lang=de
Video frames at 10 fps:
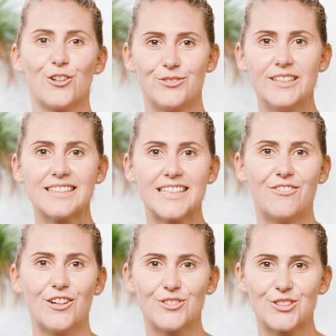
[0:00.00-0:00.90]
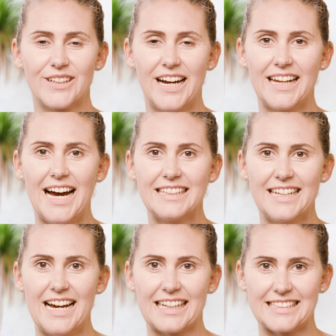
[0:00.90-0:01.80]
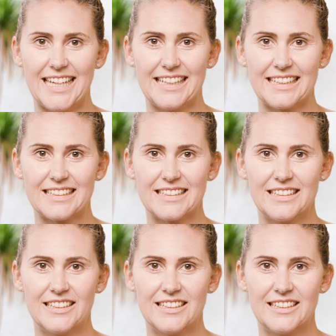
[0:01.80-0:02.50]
Und vieles davon wird sogar in HDR gesendet.